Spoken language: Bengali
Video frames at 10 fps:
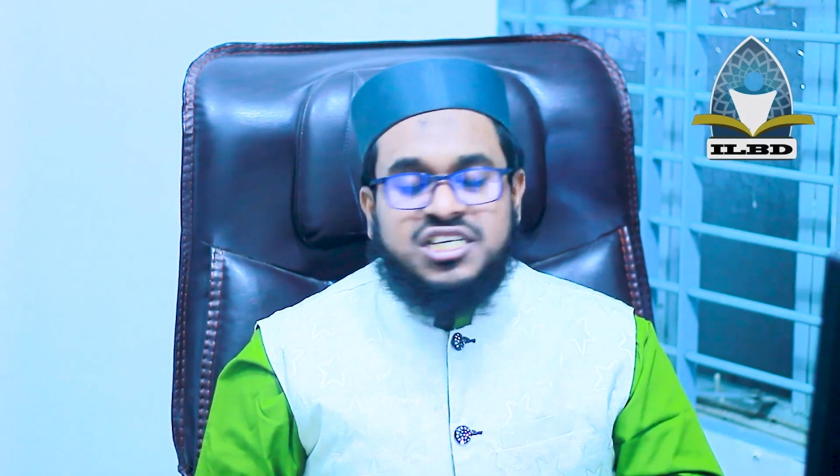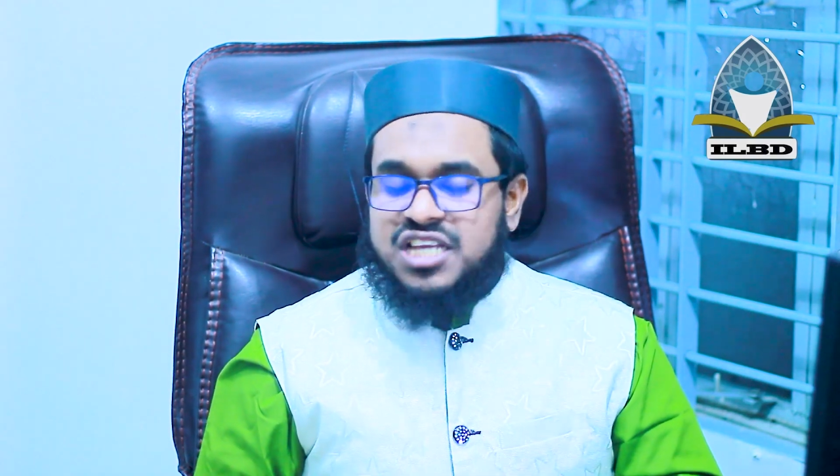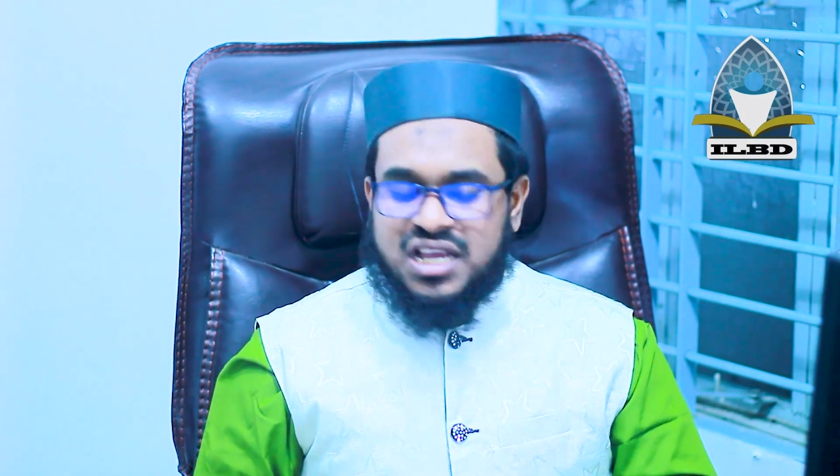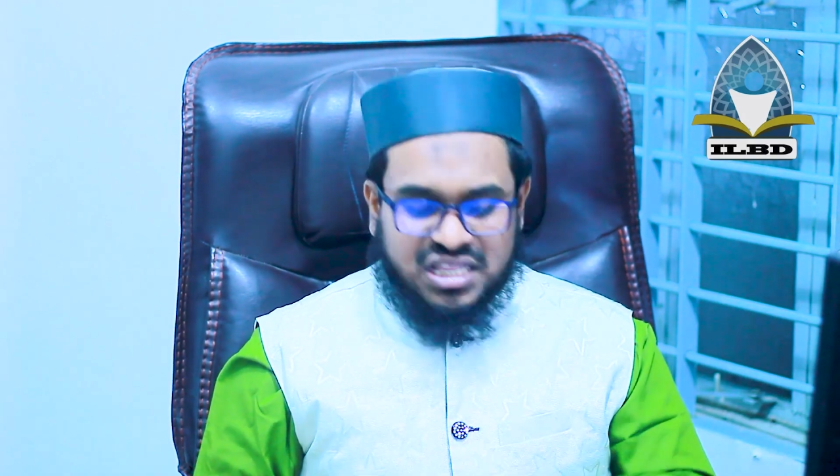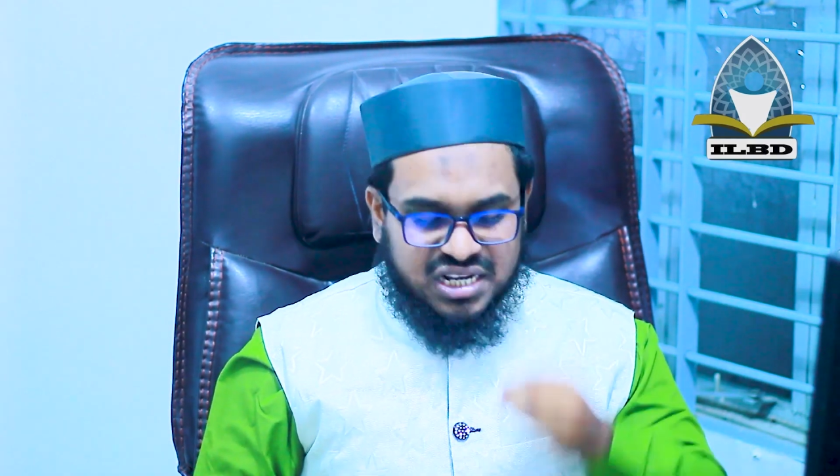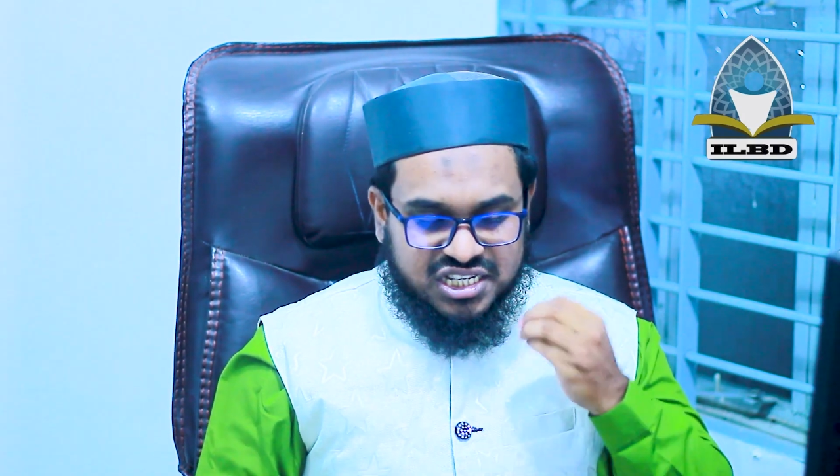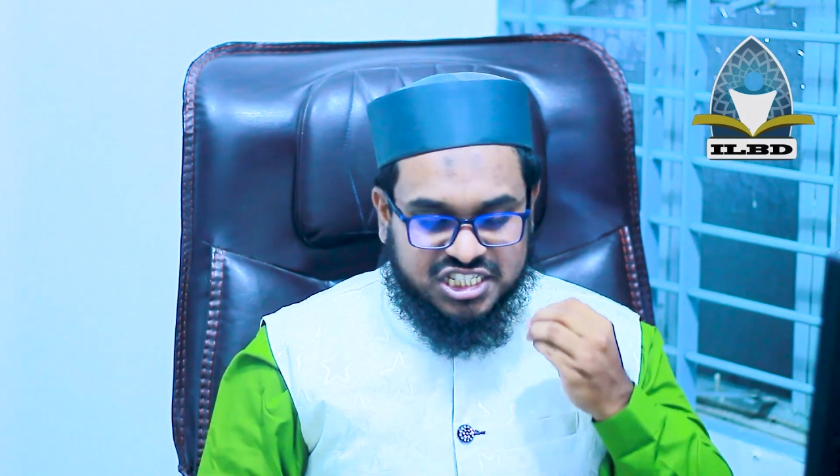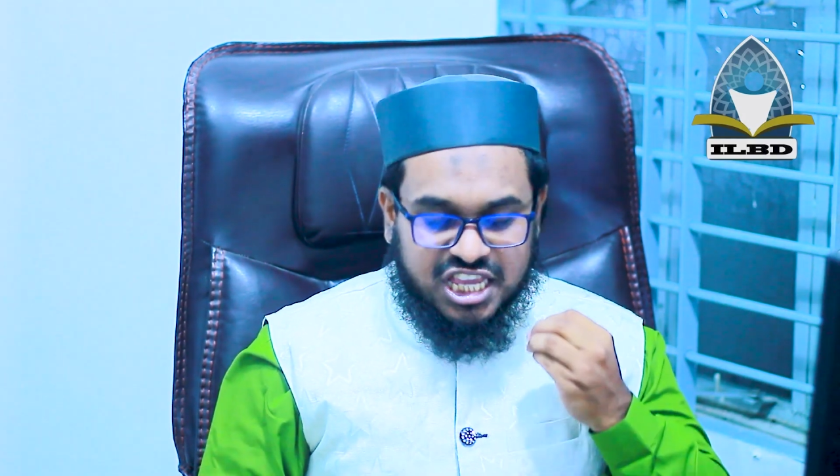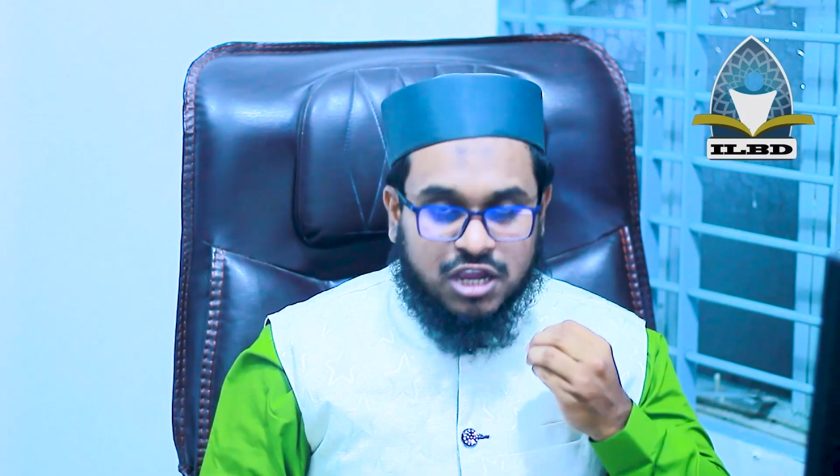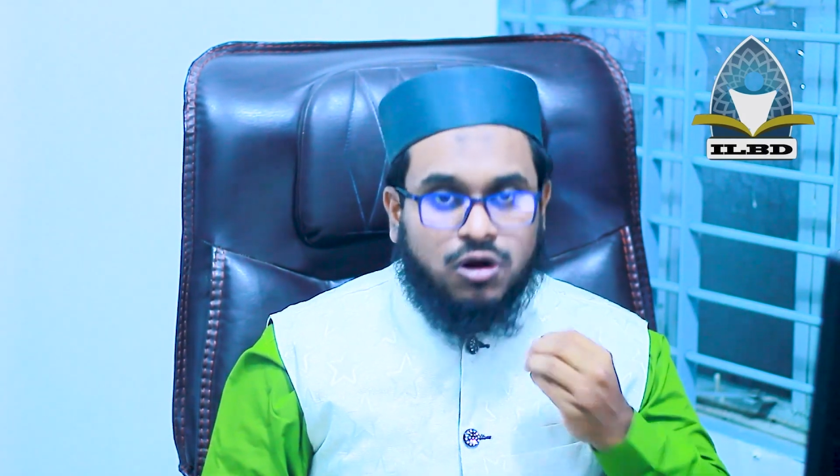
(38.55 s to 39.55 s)
সেক্ষেত্রে
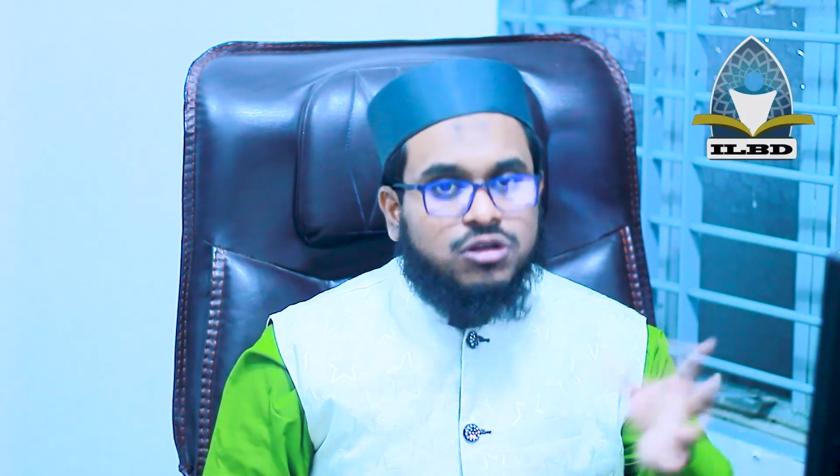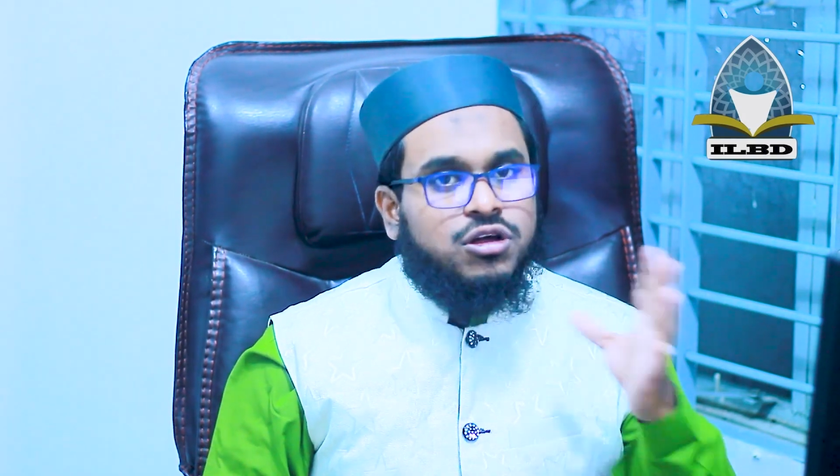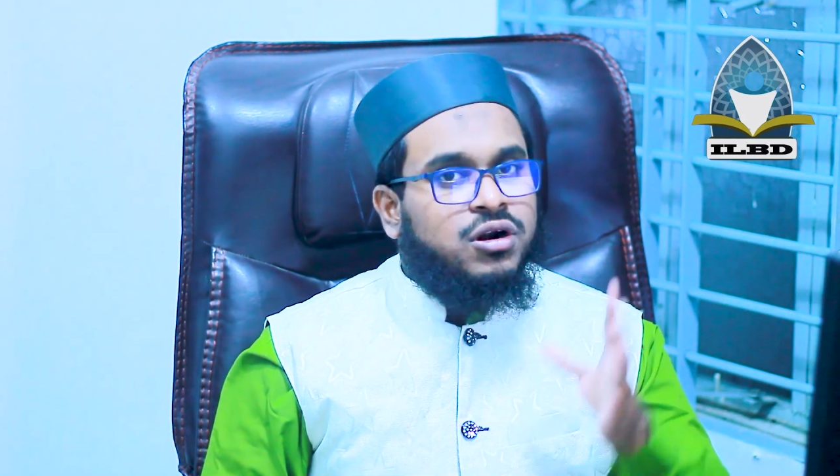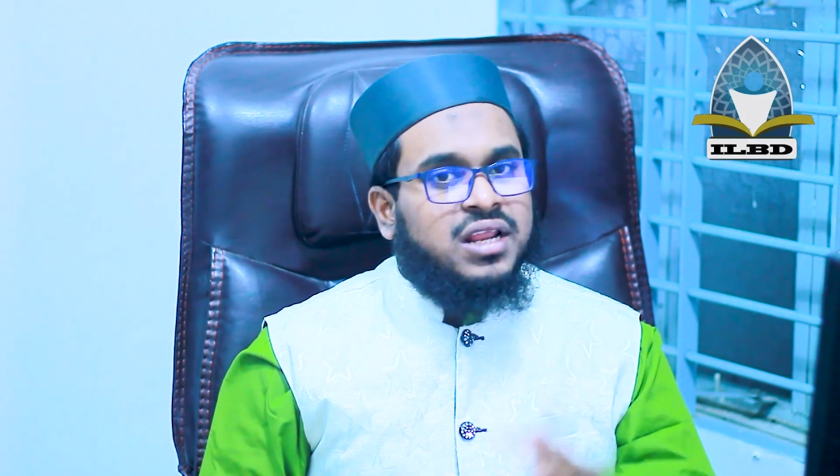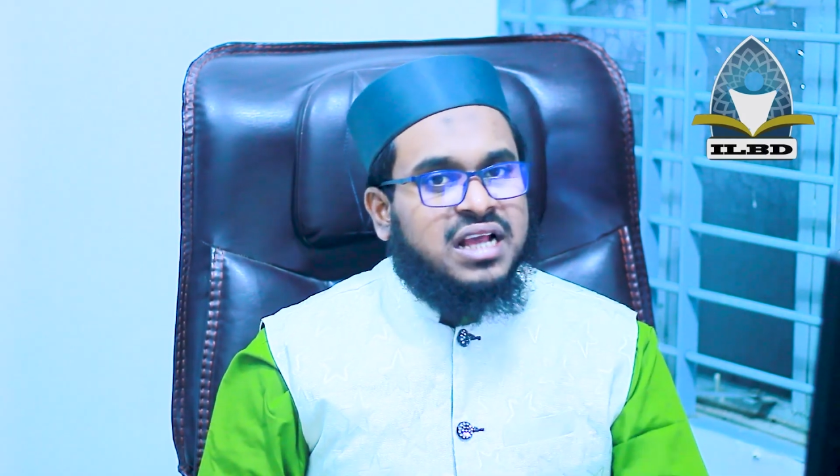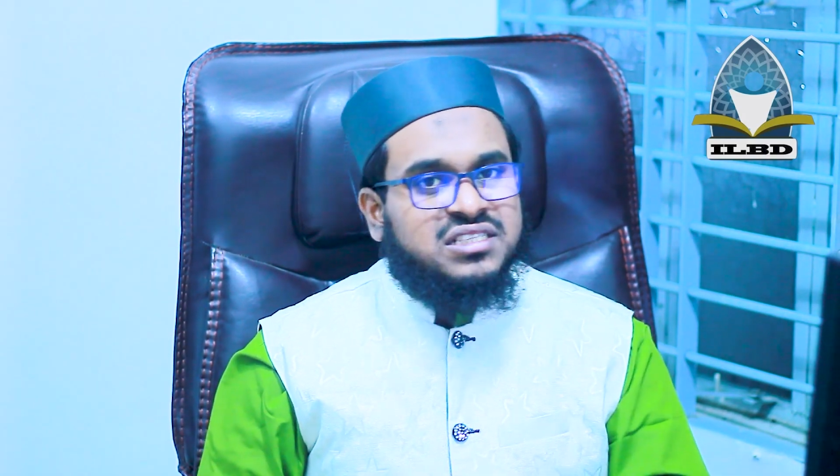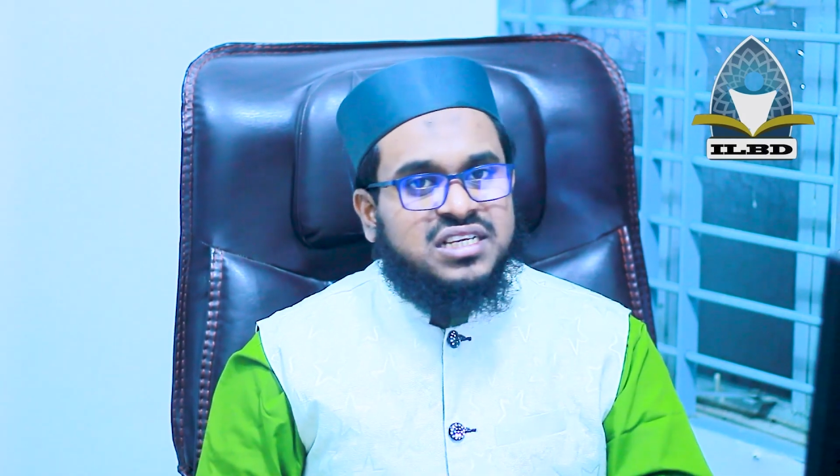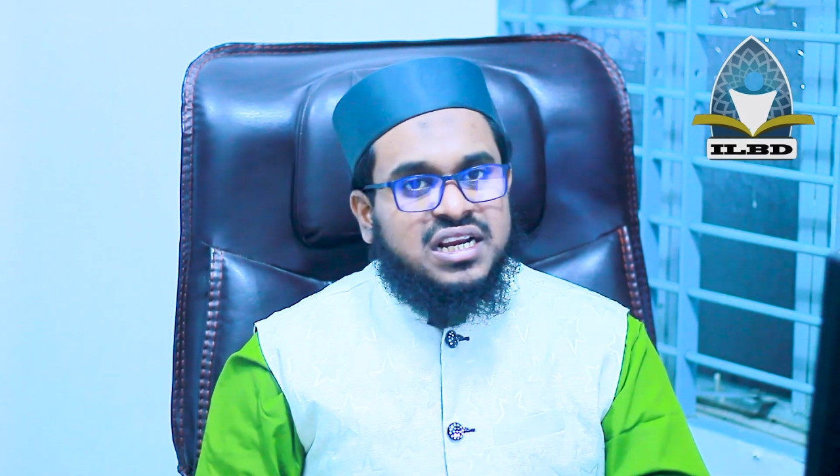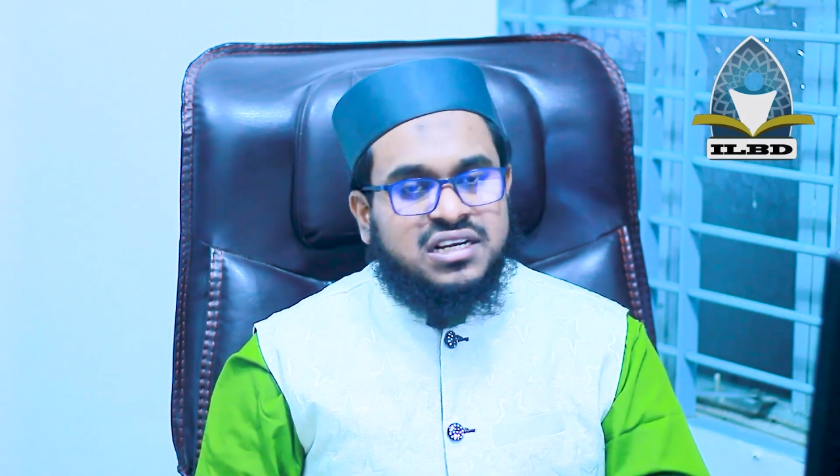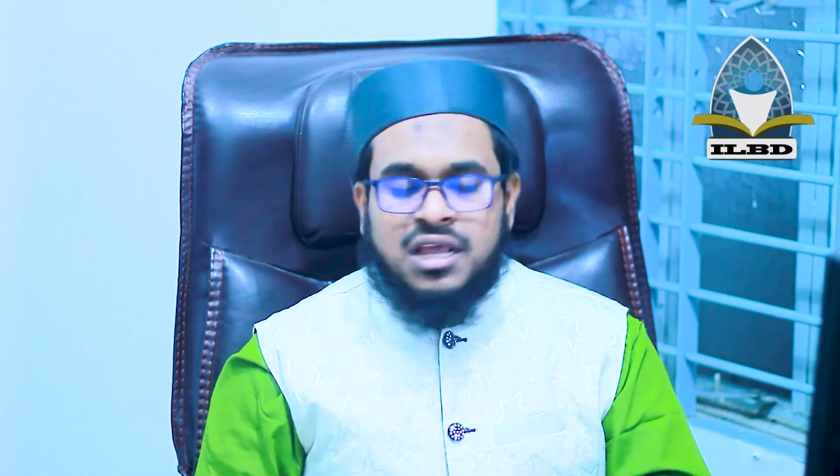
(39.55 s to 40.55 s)
যে কোনো ধরনের
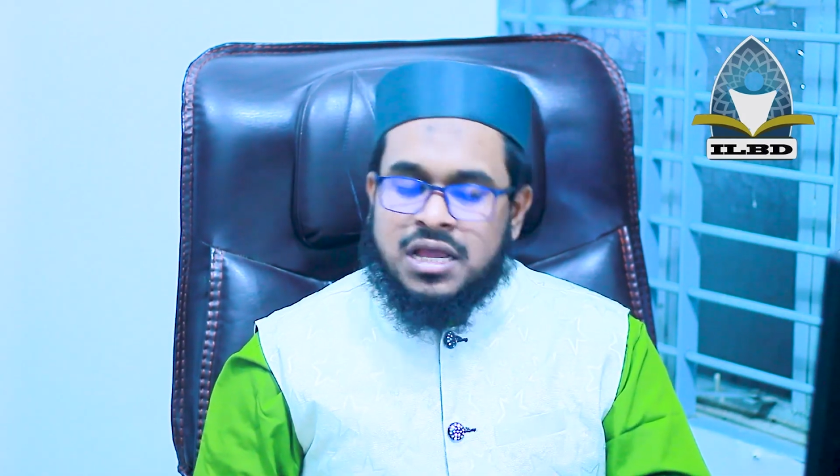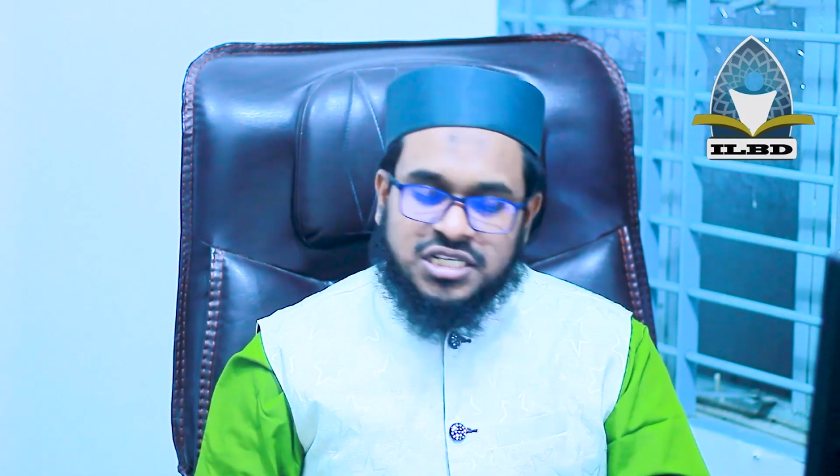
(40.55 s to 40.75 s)
অ্যাক্সিডেন্ট